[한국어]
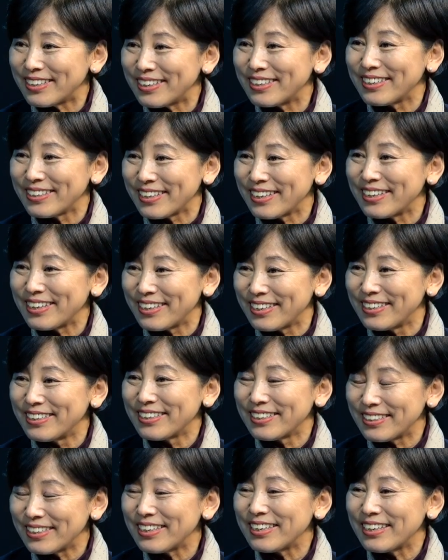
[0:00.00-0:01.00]
예. 네,
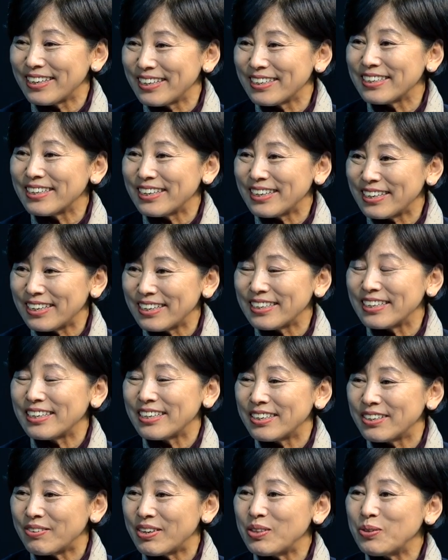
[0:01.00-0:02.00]
환경노동위원회도 예, 예, 예.
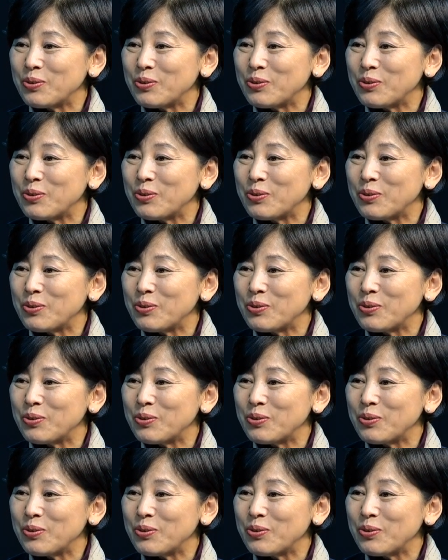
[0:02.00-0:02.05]
계시고,